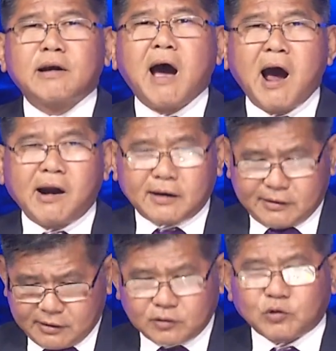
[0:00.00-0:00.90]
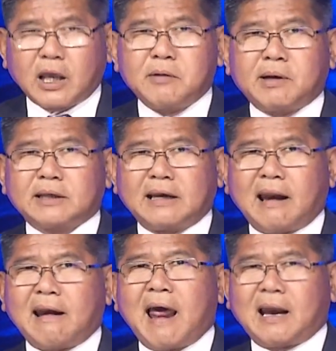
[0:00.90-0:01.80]
đỡ rồi, tôi thấy một cái gì lạ
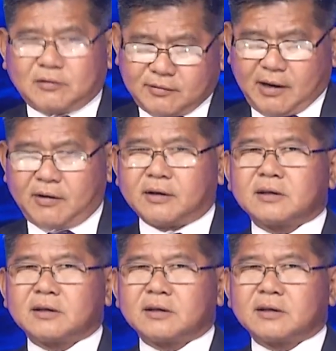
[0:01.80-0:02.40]
lạ tôi bảo